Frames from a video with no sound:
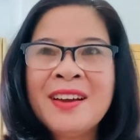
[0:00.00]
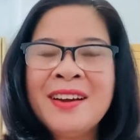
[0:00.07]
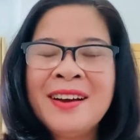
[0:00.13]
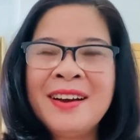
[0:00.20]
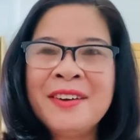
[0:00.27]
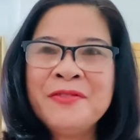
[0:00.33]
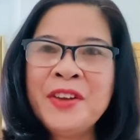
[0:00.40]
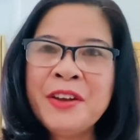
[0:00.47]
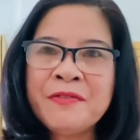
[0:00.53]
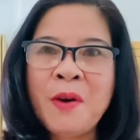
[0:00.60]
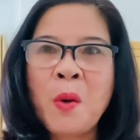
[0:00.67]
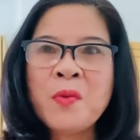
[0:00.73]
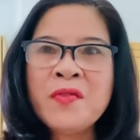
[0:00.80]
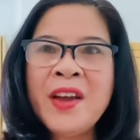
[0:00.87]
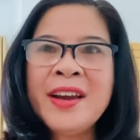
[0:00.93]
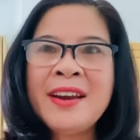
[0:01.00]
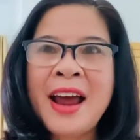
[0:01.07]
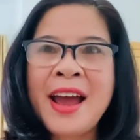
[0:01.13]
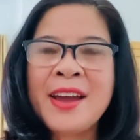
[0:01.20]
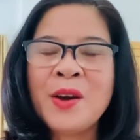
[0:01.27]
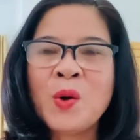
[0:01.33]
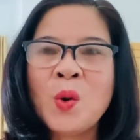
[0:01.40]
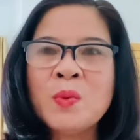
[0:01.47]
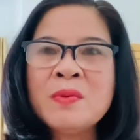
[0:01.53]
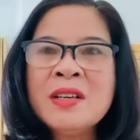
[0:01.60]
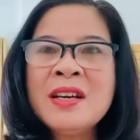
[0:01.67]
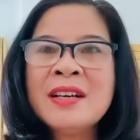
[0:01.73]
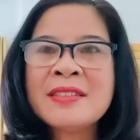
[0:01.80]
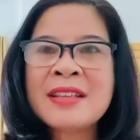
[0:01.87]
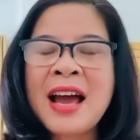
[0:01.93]
À, vị phóng viên này cũng
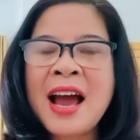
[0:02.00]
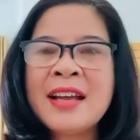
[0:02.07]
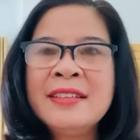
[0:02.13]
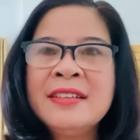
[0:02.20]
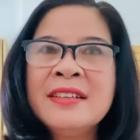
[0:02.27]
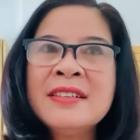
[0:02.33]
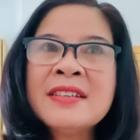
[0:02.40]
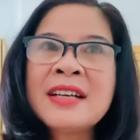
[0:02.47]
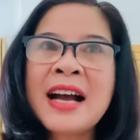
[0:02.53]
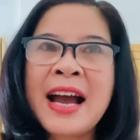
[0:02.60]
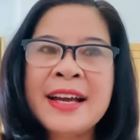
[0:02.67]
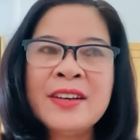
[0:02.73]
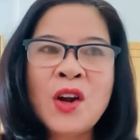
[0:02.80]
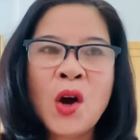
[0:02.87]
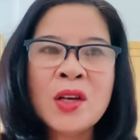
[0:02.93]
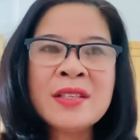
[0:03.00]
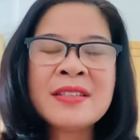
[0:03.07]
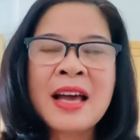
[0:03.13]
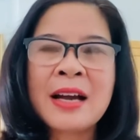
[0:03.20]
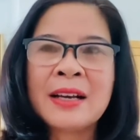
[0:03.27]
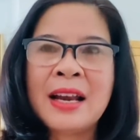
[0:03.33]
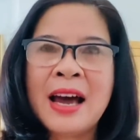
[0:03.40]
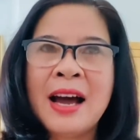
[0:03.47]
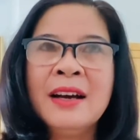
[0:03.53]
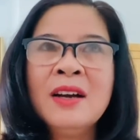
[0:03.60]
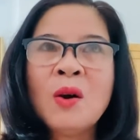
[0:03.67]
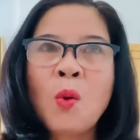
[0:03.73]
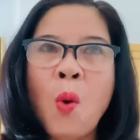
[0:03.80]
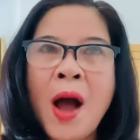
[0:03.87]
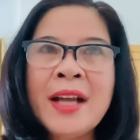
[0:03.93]
đưa ra những cái nói rằng là
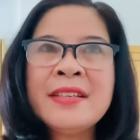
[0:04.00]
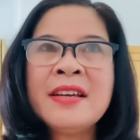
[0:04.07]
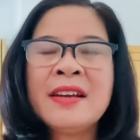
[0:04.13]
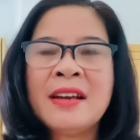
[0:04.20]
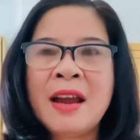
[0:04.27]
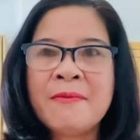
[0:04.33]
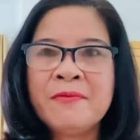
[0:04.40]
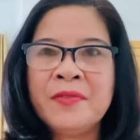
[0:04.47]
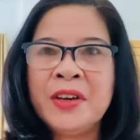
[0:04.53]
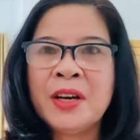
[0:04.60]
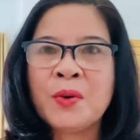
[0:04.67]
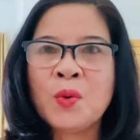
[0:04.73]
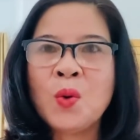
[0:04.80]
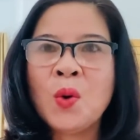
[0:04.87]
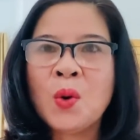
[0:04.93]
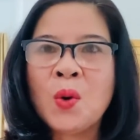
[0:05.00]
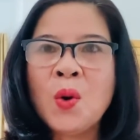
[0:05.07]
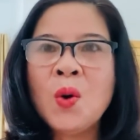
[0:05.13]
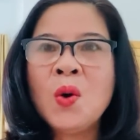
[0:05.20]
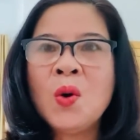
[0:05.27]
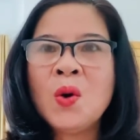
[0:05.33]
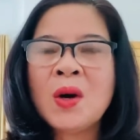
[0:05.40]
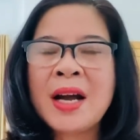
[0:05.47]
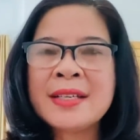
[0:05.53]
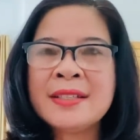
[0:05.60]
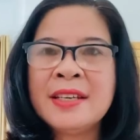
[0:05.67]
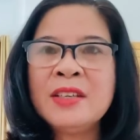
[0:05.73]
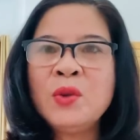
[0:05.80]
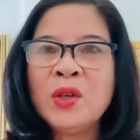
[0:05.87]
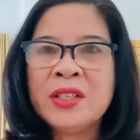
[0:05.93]
quá trình làm việc của cô ca
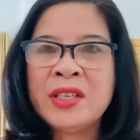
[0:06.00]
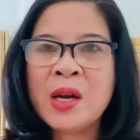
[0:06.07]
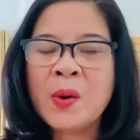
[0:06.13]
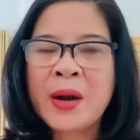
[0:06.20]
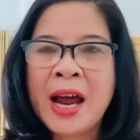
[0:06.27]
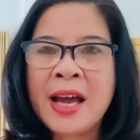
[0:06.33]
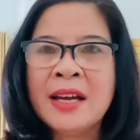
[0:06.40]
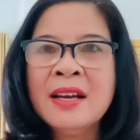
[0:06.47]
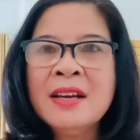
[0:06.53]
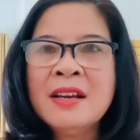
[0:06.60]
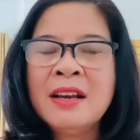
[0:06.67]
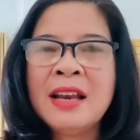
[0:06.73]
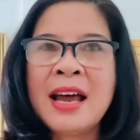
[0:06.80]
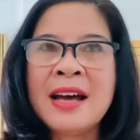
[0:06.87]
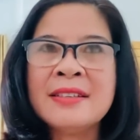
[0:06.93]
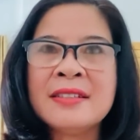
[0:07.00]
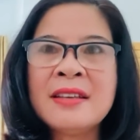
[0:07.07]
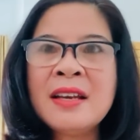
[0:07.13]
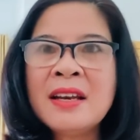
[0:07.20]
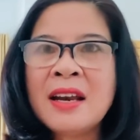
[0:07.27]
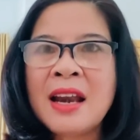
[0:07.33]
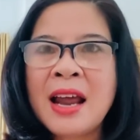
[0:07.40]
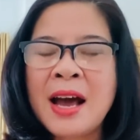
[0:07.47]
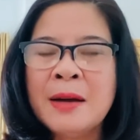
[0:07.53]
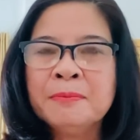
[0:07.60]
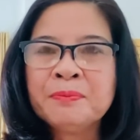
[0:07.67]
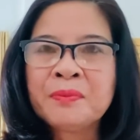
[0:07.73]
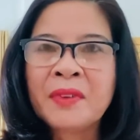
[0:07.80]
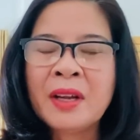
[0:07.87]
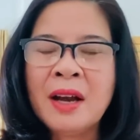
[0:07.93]
sĩ Thủy Triều này là rất là
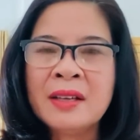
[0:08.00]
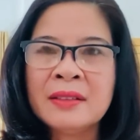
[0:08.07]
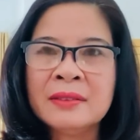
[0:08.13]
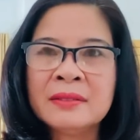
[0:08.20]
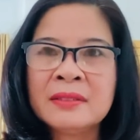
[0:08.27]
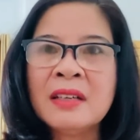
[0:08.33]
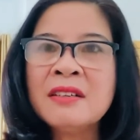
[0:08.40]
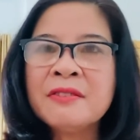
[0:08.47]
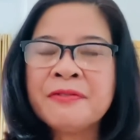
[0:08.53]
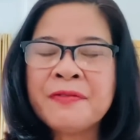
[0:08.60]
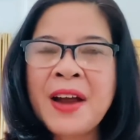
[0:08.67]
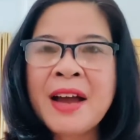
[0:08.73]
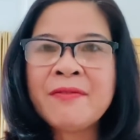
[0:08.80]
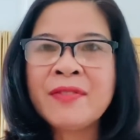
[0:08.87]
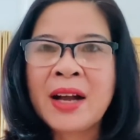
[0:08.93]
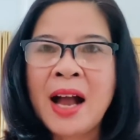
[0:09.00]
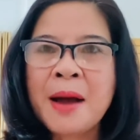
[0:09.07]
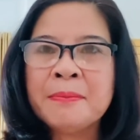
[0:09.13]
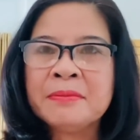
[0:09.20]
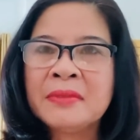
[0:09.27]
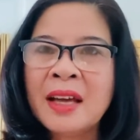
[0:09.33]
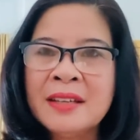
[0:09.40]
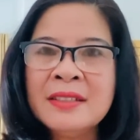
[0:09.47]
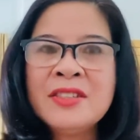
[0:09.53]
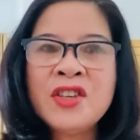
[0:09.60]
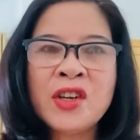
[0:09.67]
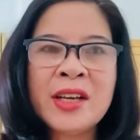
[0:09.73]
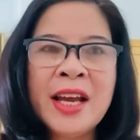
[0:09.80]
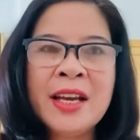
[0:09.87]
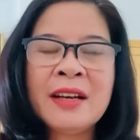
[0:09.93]
à, tự phát và cảm tính
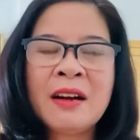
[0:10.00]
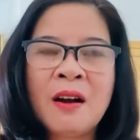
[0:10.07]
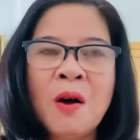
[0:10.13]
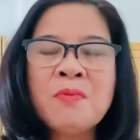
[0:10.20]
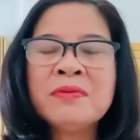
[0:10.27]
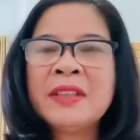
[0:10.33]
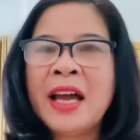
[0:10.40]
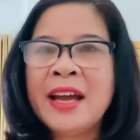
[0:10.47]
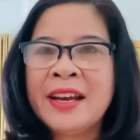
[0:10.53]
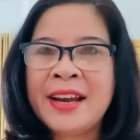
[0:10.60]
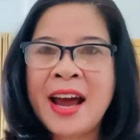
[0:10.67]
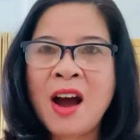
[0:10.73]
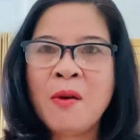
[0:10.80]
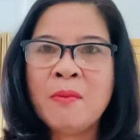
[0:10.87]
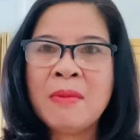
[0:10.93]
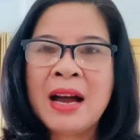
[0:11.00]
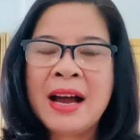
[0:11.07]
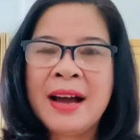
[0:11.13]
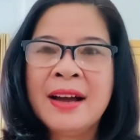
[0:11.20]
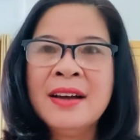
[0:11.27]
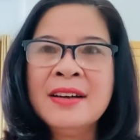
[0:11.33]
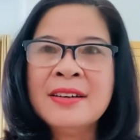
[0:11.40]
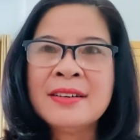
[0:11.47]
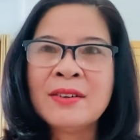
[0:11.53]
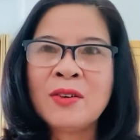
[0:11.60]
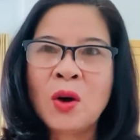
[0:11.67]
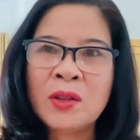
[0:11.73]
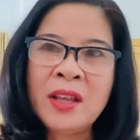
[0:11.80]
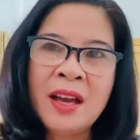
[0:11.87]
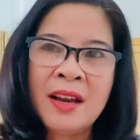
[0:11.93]
cho nên không thể nào mà
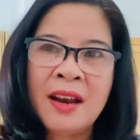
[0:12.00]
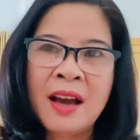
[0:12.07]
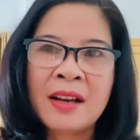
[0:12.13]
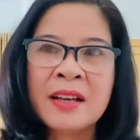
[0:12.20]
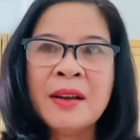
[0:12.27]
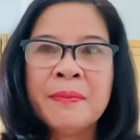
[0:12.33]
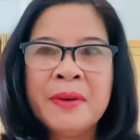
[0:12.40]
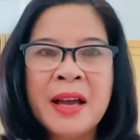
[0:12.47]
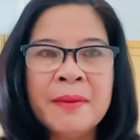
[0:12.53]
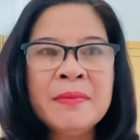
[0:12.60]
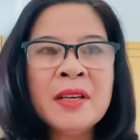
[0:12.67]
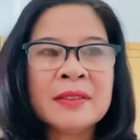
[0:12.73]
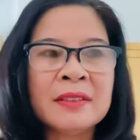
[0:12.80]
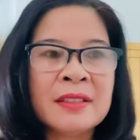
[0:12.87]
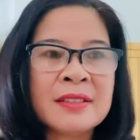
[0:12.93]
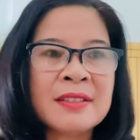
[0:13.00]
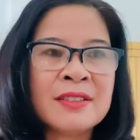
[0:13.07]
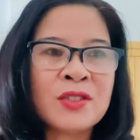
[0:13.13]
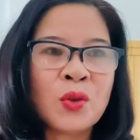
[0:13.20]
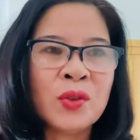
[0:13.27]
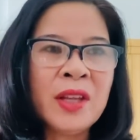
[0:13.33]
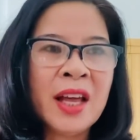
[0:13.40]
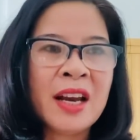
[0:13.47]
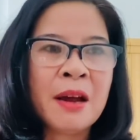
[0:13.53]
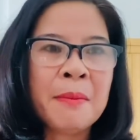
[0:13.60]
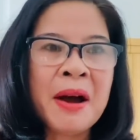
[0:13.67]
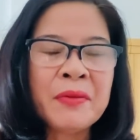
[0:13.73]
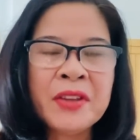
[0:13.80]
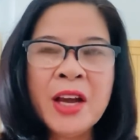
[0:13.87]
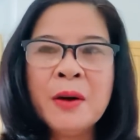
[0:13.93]
có thể là kiểm đếm được thực sự số tiền là
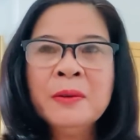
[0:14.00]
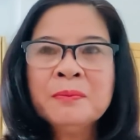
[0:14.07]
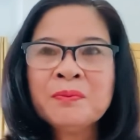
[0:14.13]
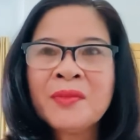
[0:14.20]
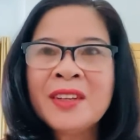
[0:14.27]
bao nhiêu.